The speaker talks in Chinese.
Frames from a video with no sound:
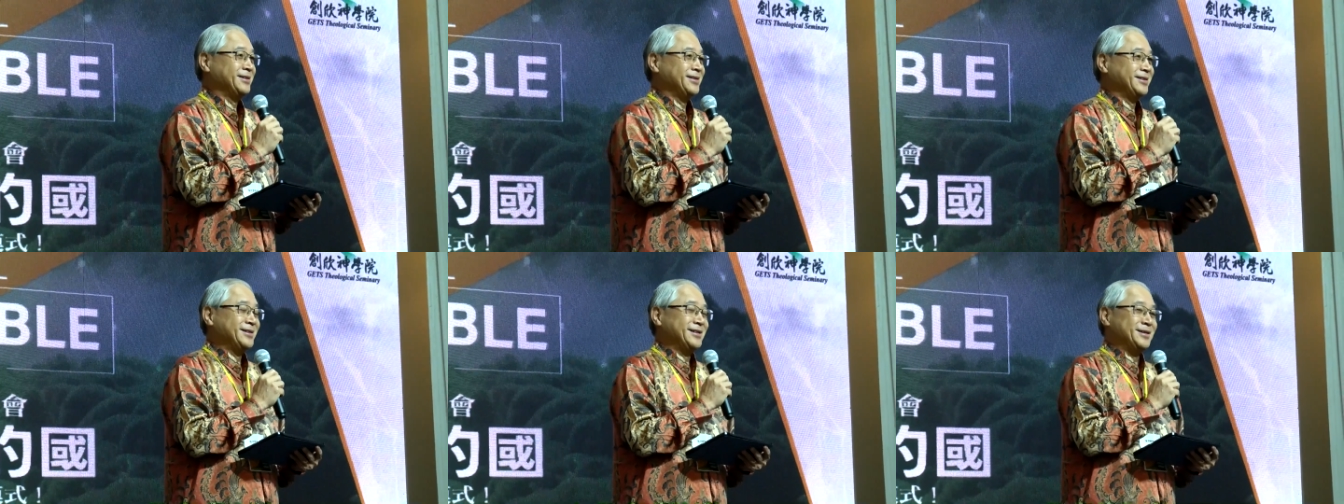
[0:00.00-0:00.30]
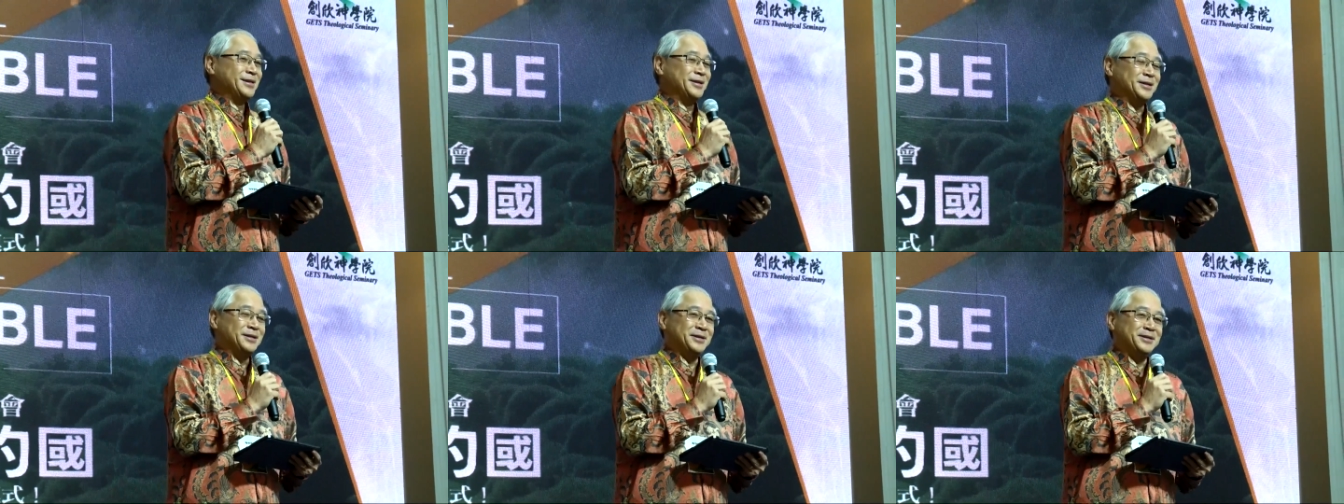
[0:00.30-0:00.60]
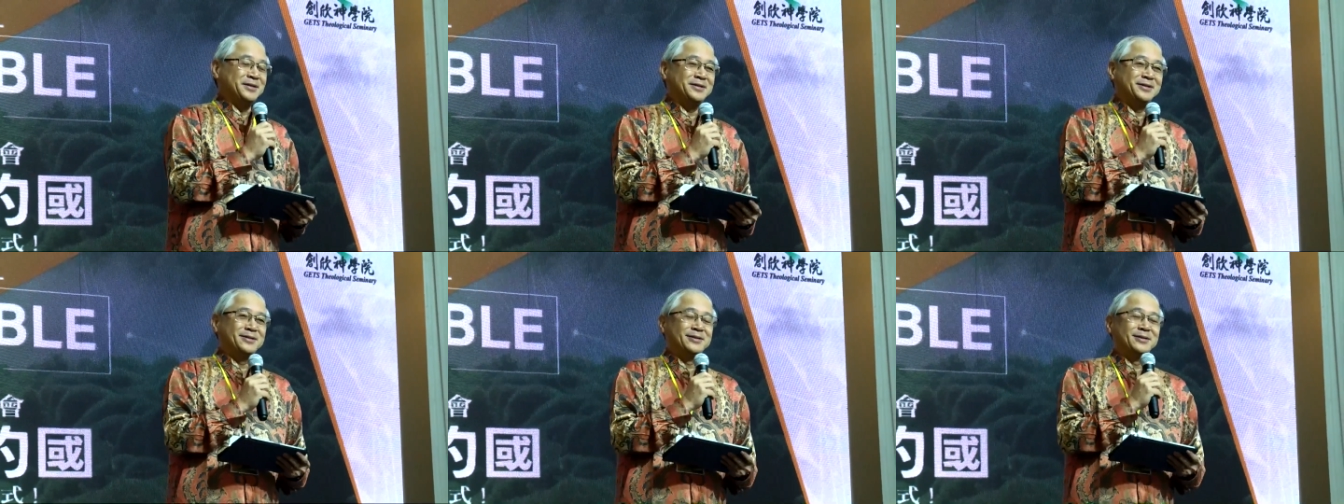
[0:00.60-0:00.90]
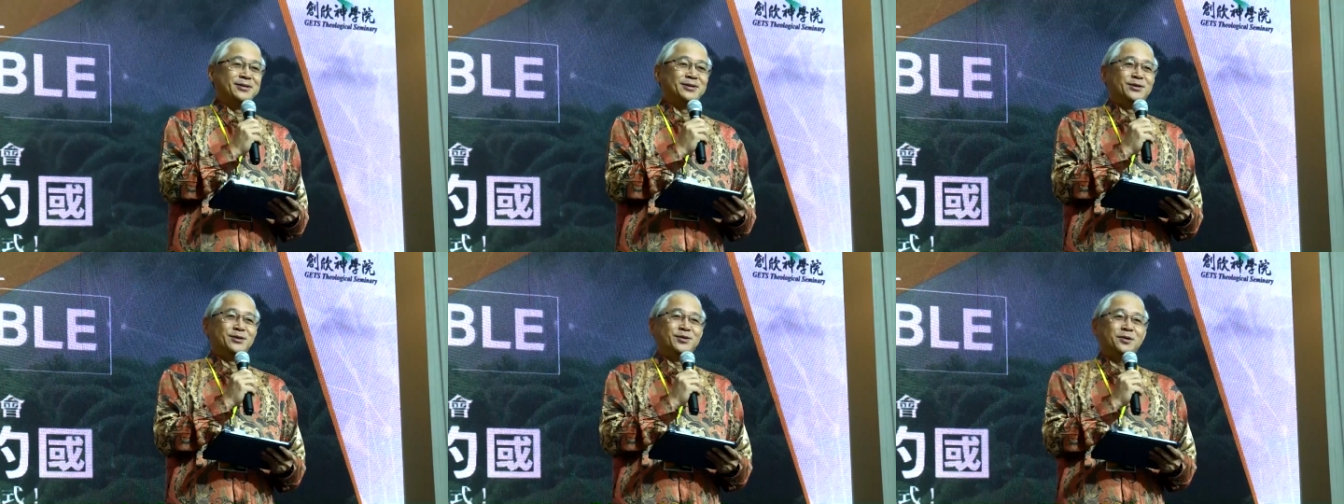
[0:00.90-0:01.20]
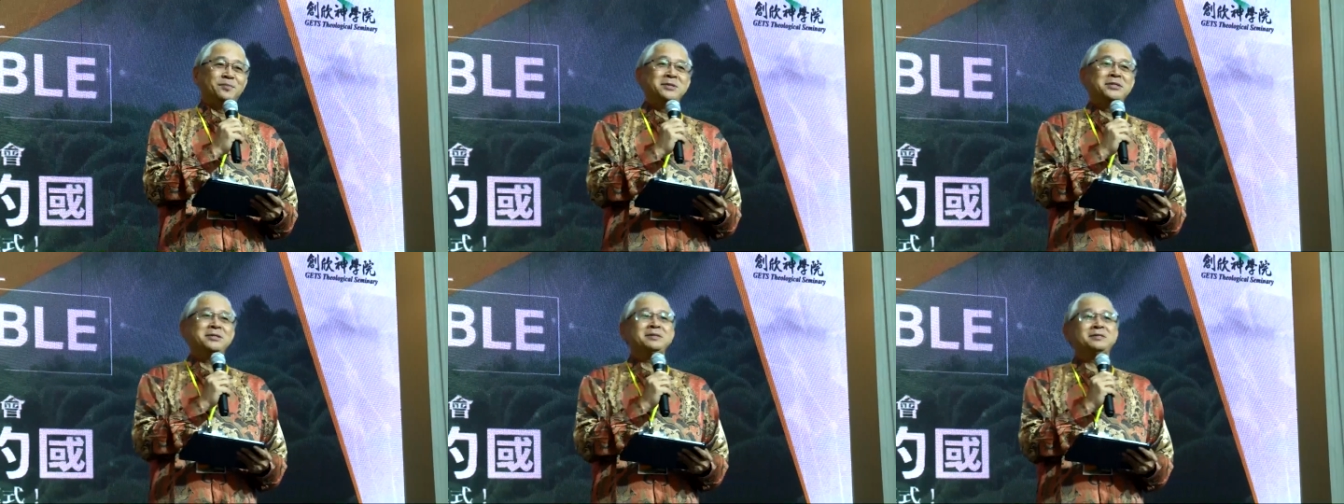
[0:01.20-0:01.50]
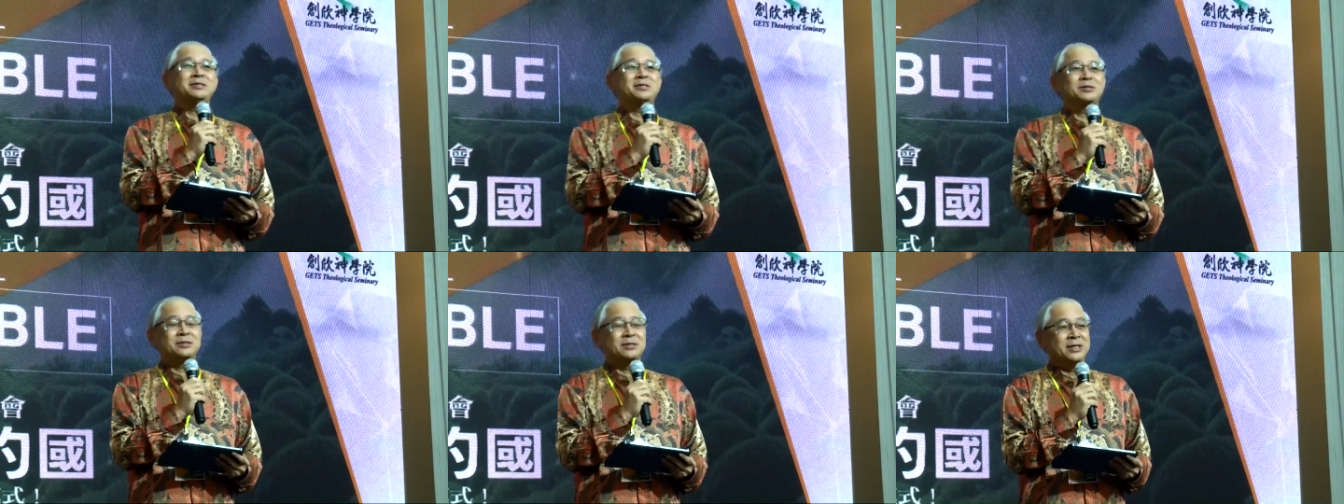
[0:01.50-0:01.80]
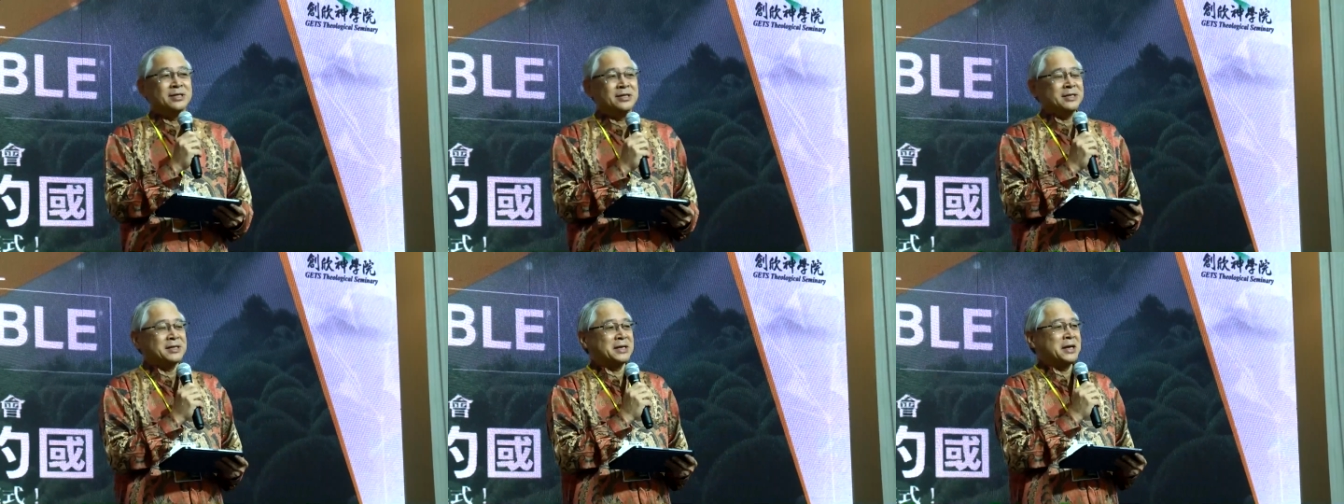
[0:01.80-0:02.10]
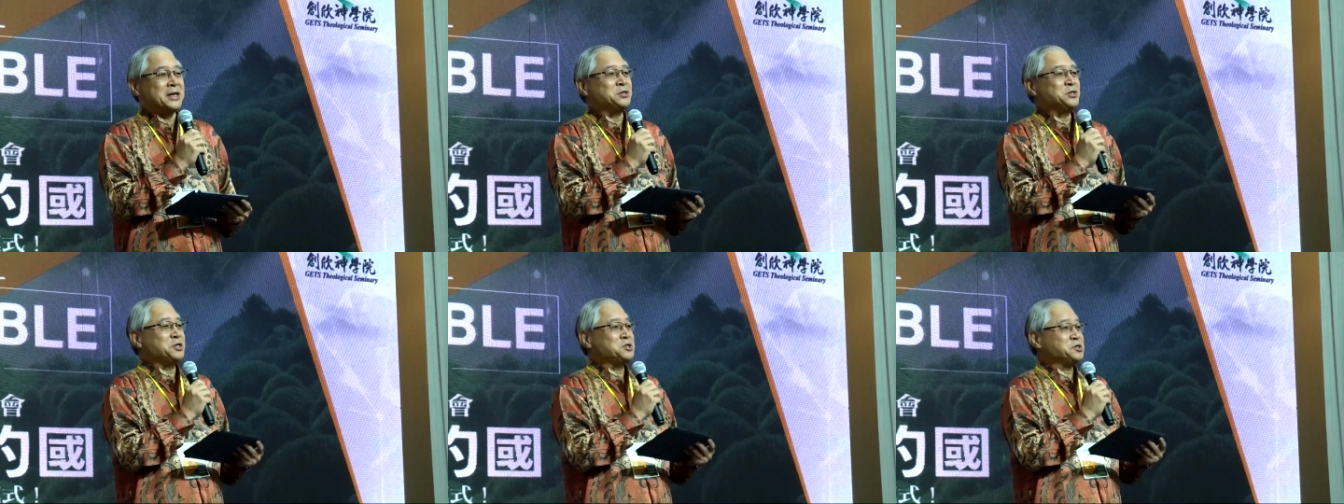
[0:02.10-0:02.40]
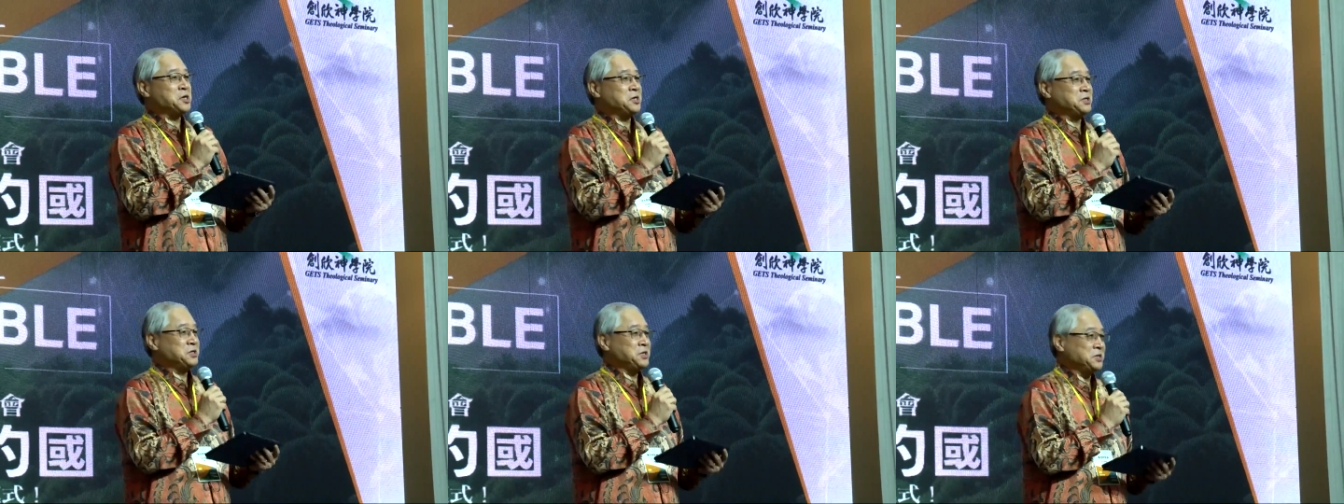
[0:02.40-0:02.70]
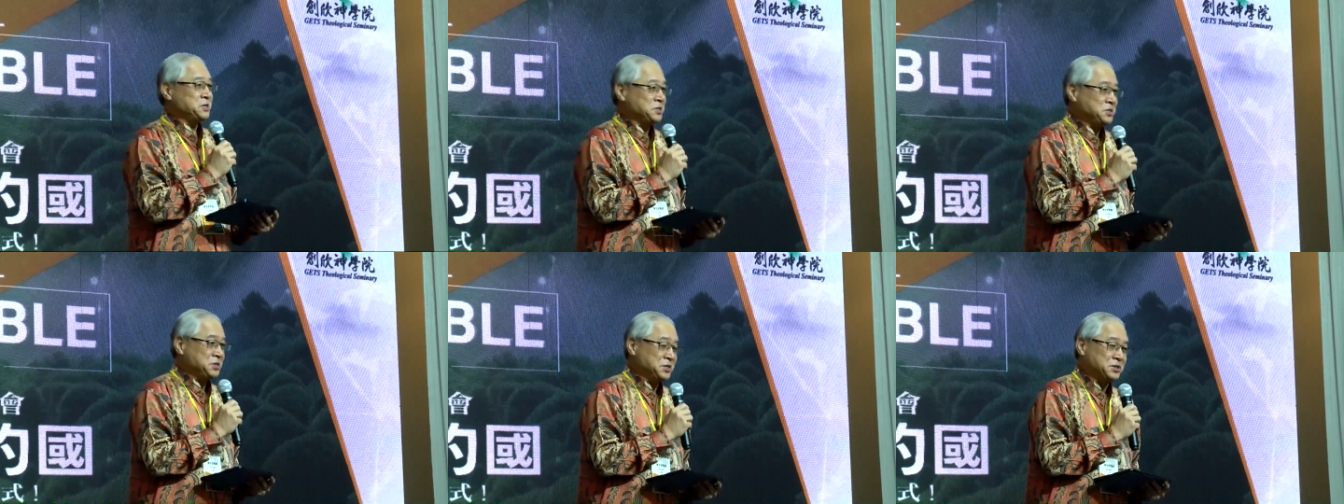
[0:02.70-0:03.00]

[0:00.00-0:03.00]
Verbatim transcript: 呃，我们感谢上帝的恩典，